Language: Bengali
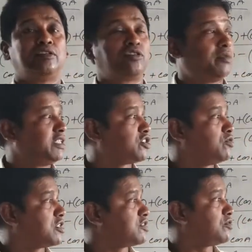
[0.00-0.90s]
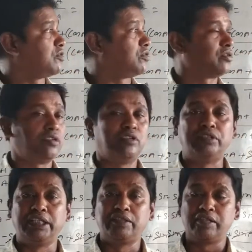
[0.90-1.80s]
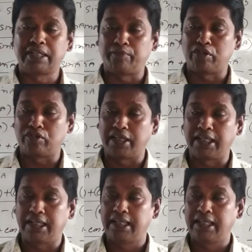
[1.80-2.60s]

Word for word: তোমাদের সুস্বাস্থ্য ও দীর্ঘায়ু কামনা করে